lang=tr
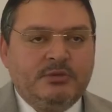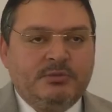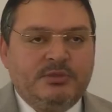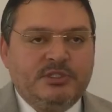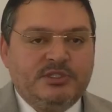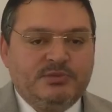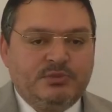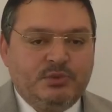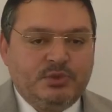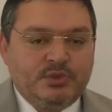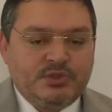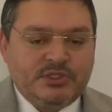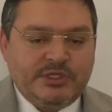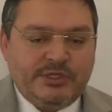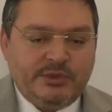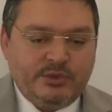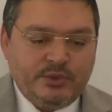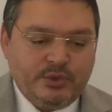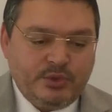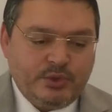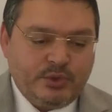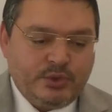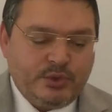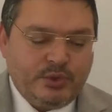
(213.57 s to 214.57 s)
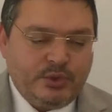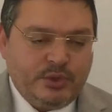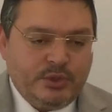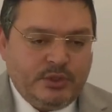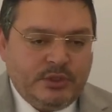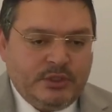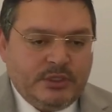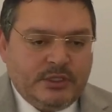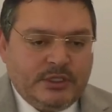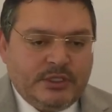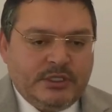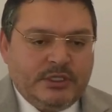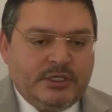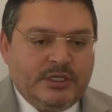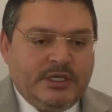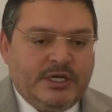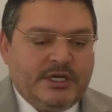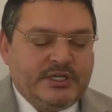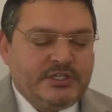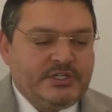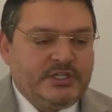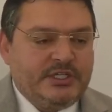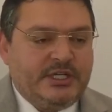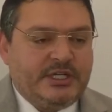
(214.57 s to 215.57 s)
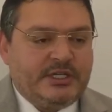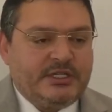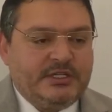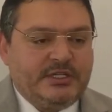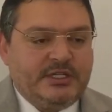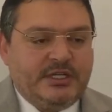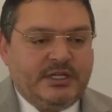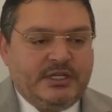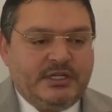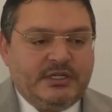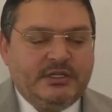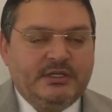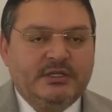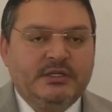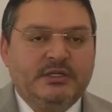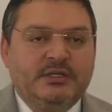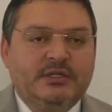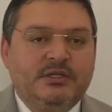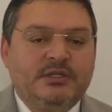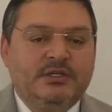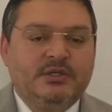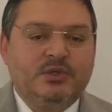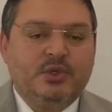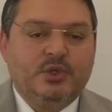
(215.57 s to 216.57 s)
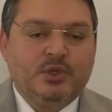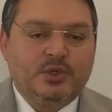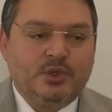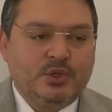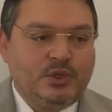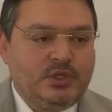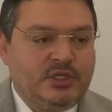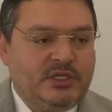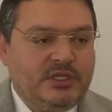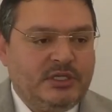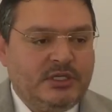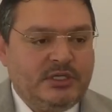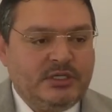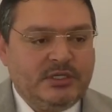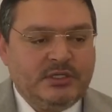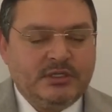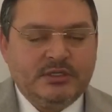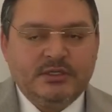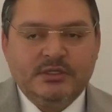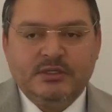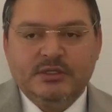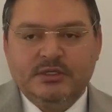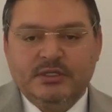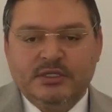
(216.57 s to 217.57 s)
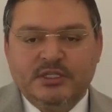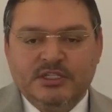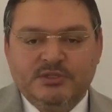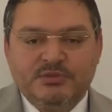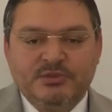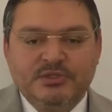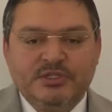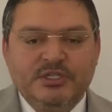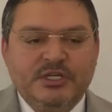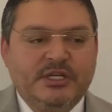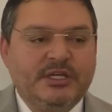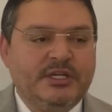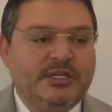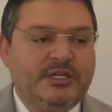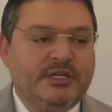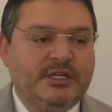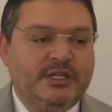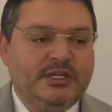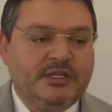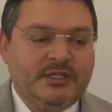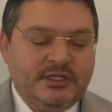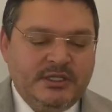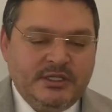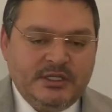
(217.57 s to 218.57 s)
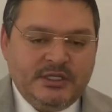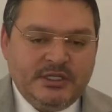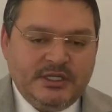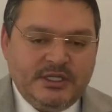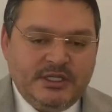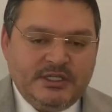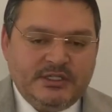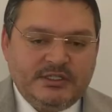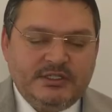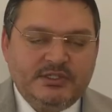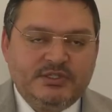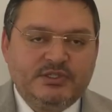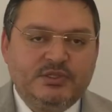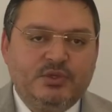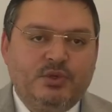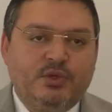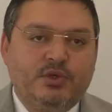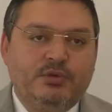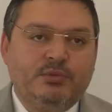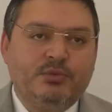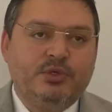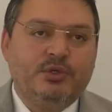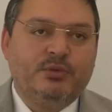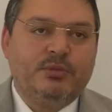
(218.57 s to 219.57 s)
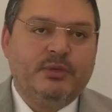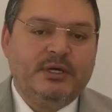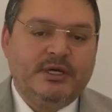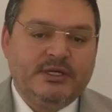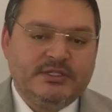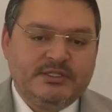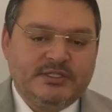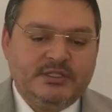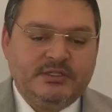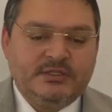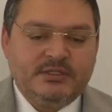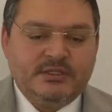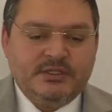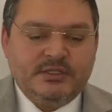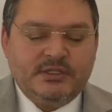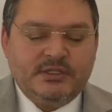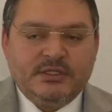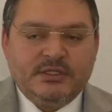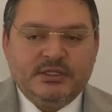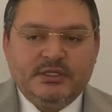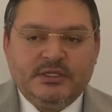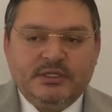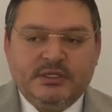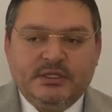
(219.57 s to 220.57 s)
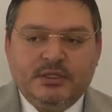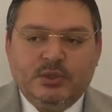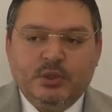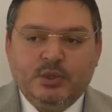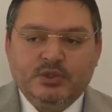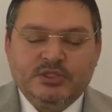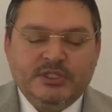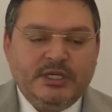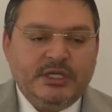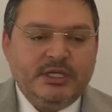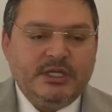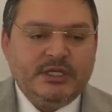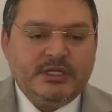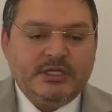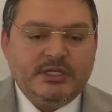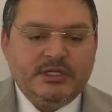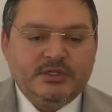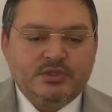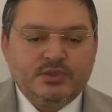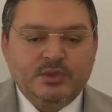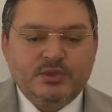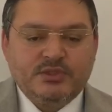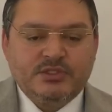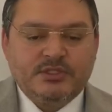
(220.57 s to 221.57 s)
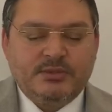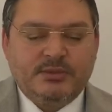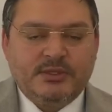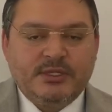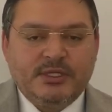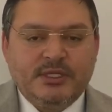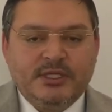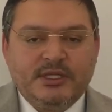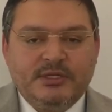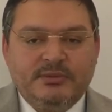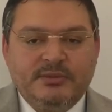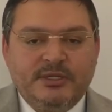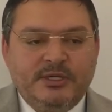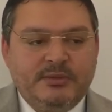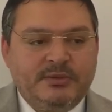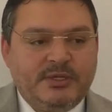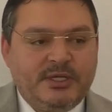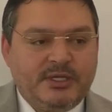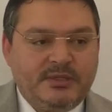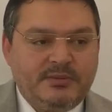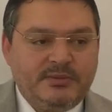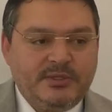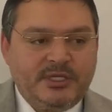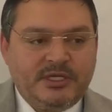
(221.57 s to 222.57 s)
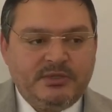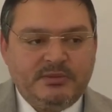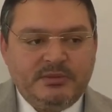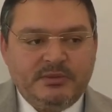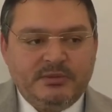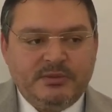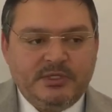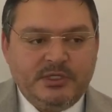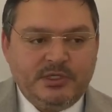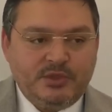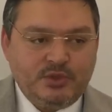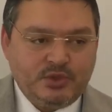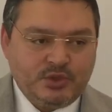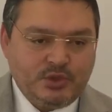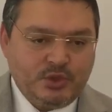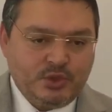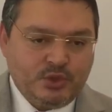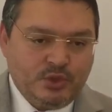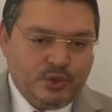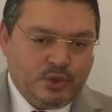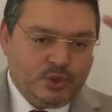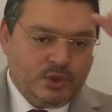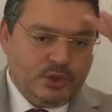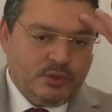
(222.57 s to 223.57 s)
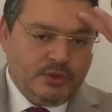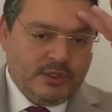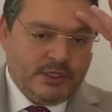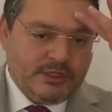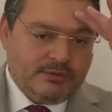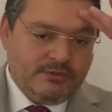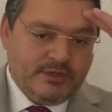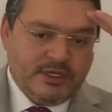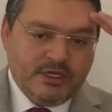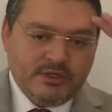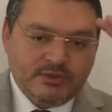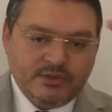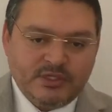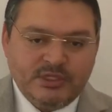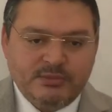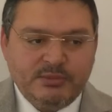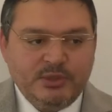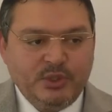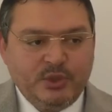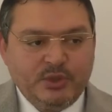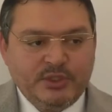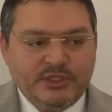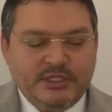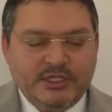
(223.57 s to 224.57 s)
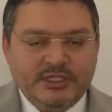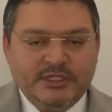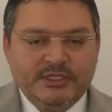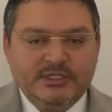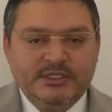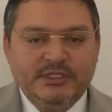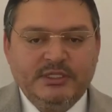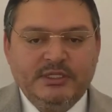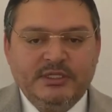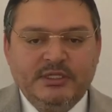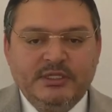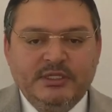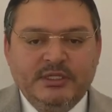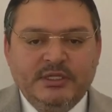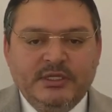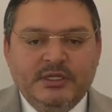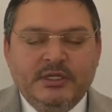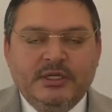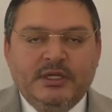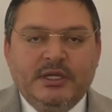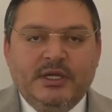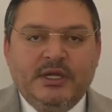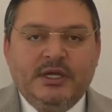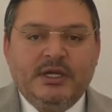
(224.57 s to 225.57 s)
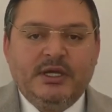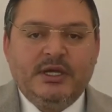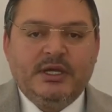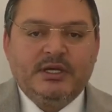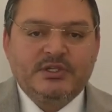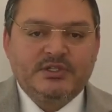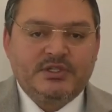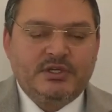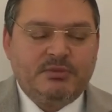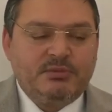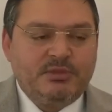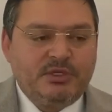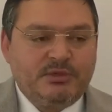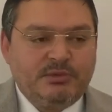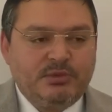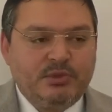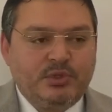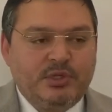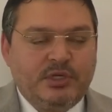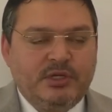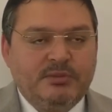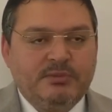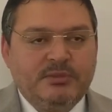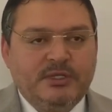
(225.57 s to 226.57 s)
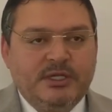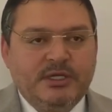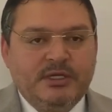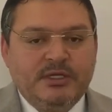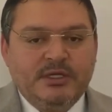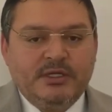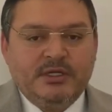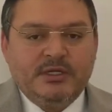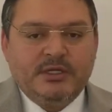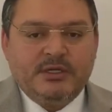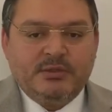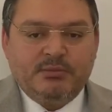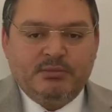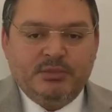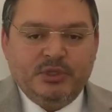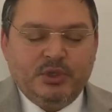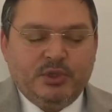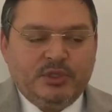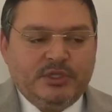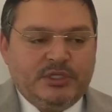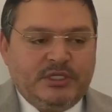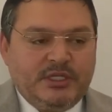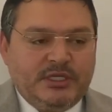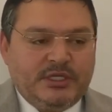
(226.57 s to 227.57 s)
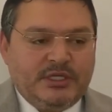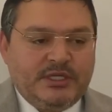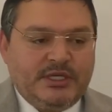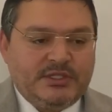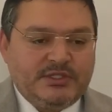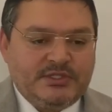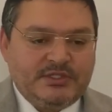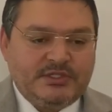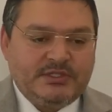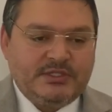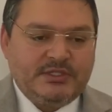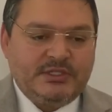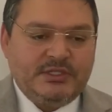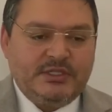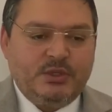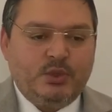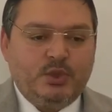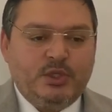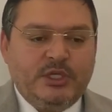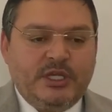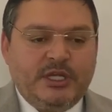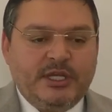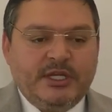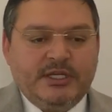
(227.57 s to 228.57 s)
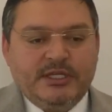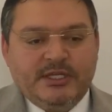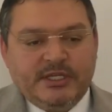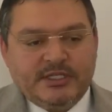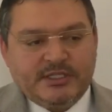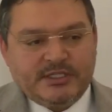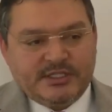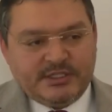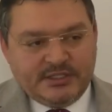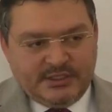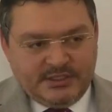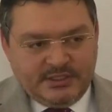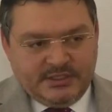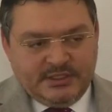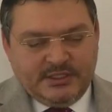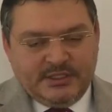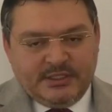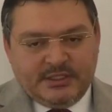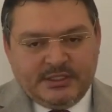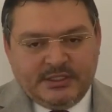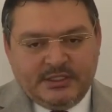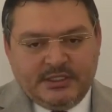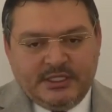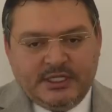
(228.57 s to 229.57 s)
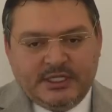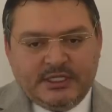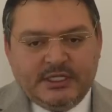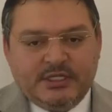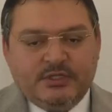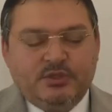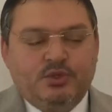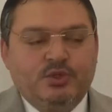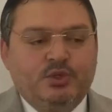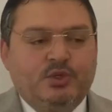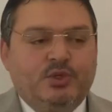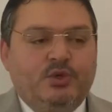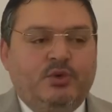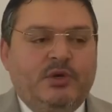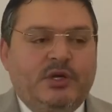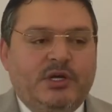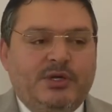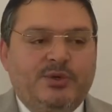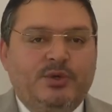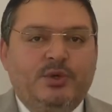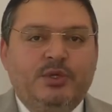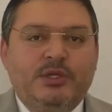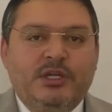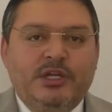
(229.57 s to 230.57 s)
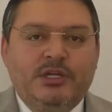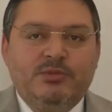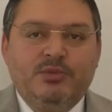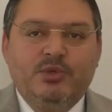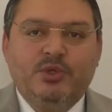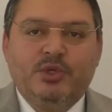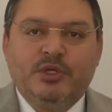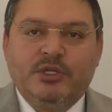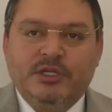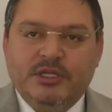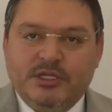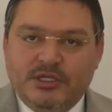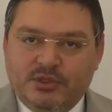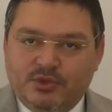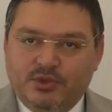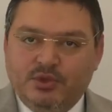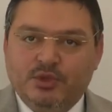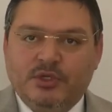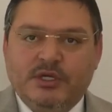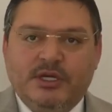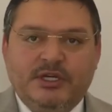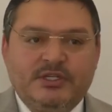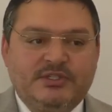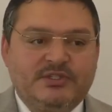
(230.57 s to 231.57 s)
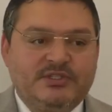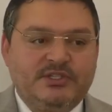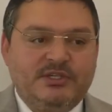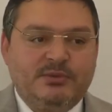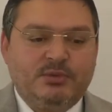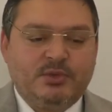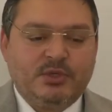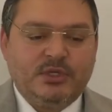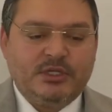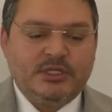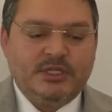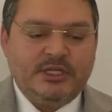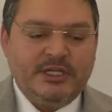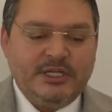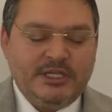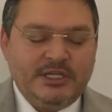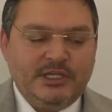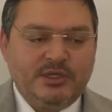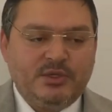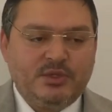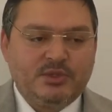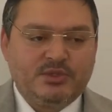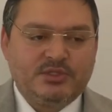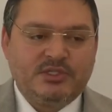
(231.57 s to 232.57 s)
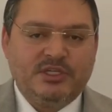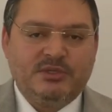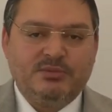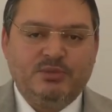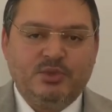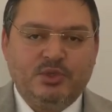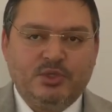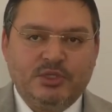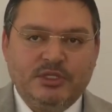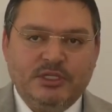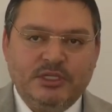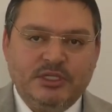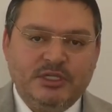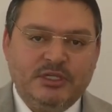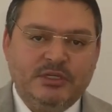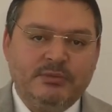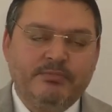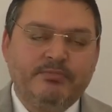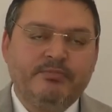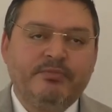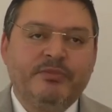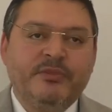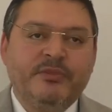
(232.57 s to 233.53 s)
Biz bunu savunduk. E, aşılarında e, gördük ki e, hiçbir şekilde etkisi olmuyor bazen. E, özellikle son zamanlarda bilim adamları birbirine düştü. Türkovak veyahut da BioNTech diye. E, akşam bir programda BioNTech aşısını önerenler neden Türk Ovak'ı önermiyor diye, Türk aşısına bu kadar ilgi göstermiyor diye